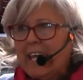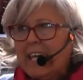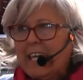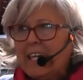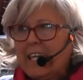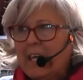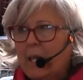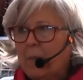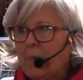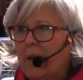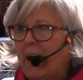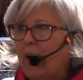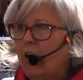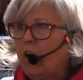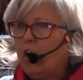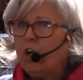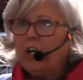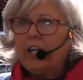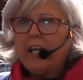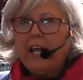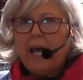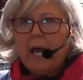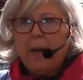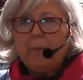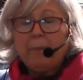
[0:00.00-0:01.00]
y además
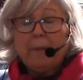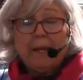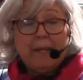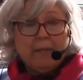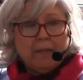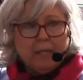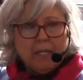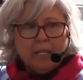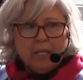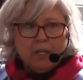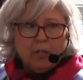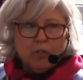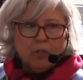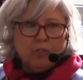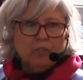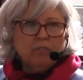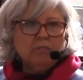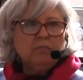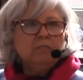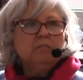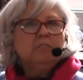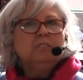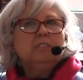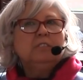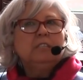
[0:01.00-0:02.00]
Jorge ha
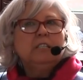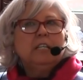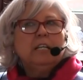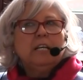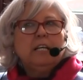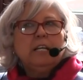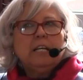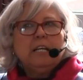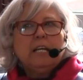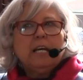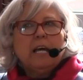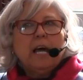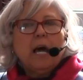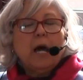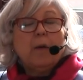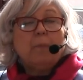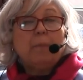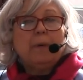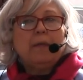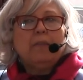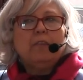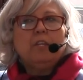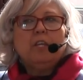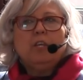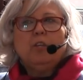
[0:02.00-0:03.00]
aprendido, ha
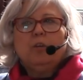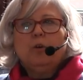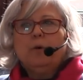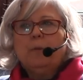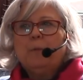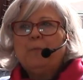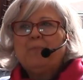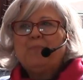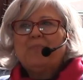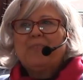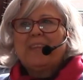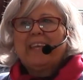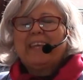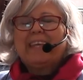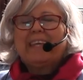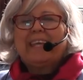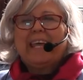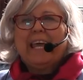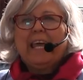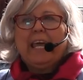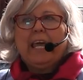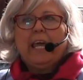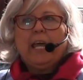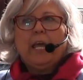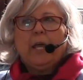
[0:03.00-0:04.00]
aprendido
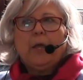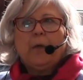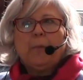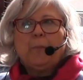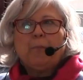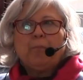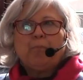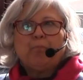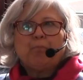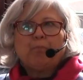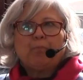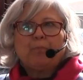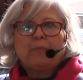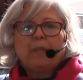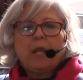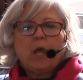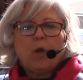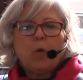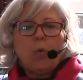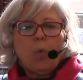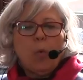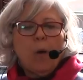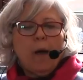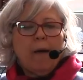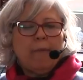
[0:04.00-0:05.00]
que, mm,
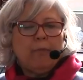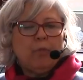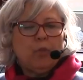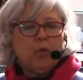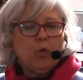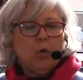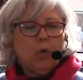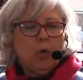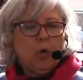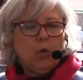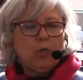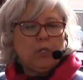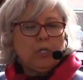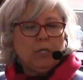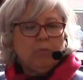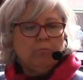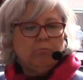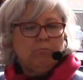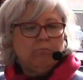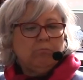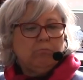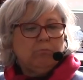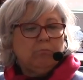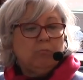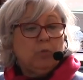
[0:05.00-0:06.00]
que cuando
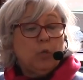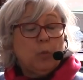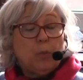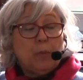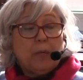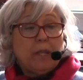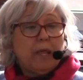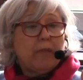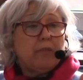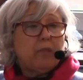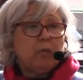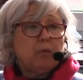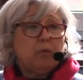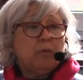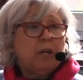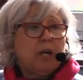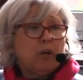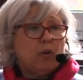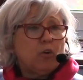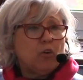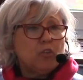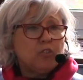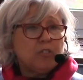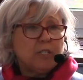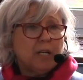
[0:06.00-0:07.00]
no puede hacer
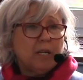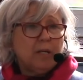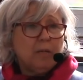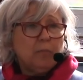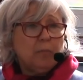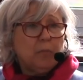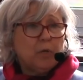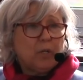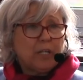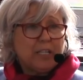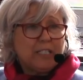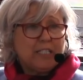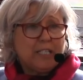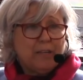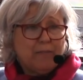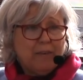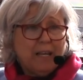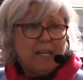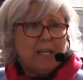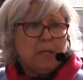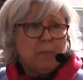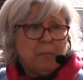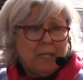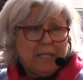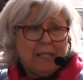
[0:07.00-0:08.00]
una cosa porque se
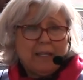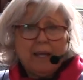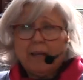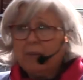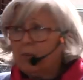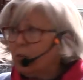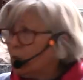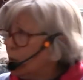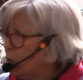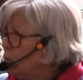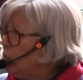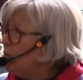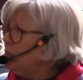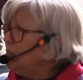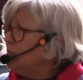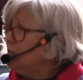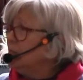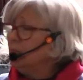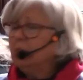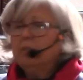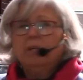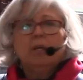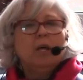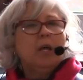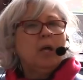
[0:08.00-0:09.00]
va limitando,
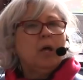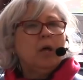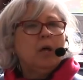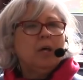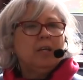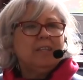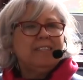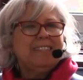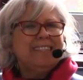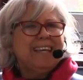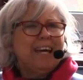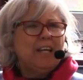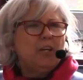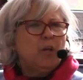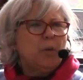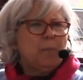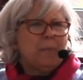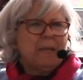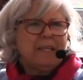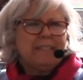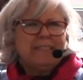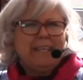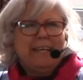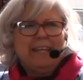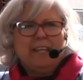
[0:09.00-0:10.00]
ya no
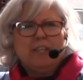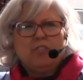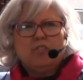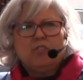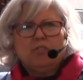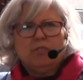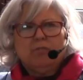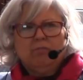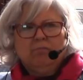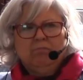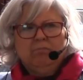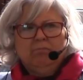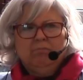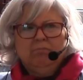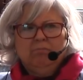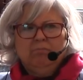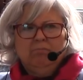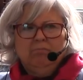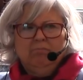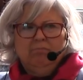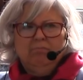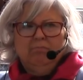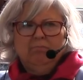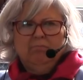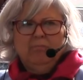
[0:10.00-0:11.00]
piensa en eso.
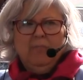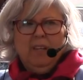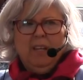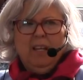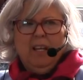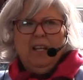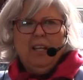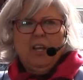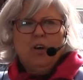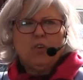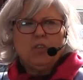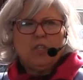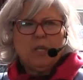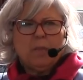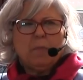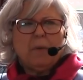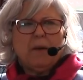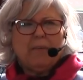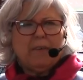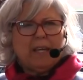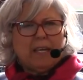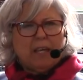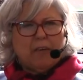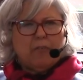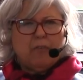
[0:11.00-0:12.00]
La
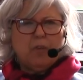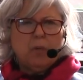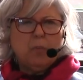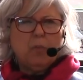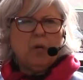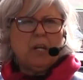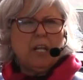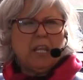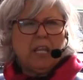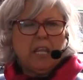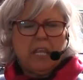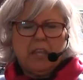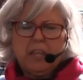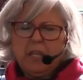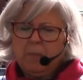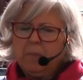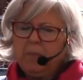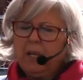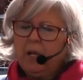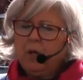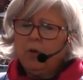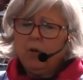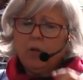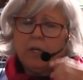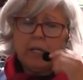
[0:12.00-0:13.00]
última vez que fuimos le dice,
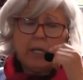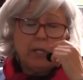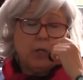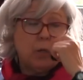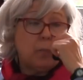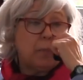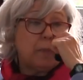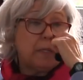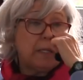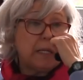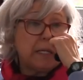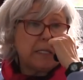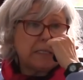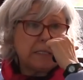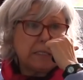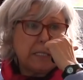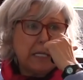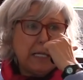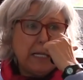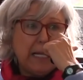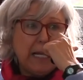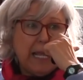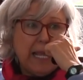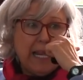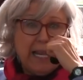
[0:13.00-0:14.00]
mira Jorge, no puedes
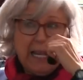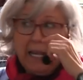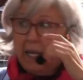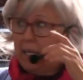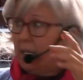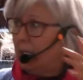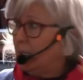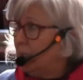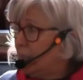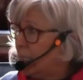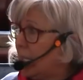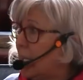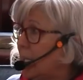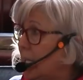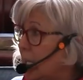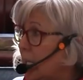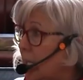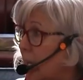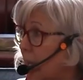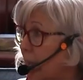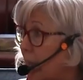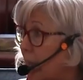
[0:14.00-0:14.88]
hacer el tenis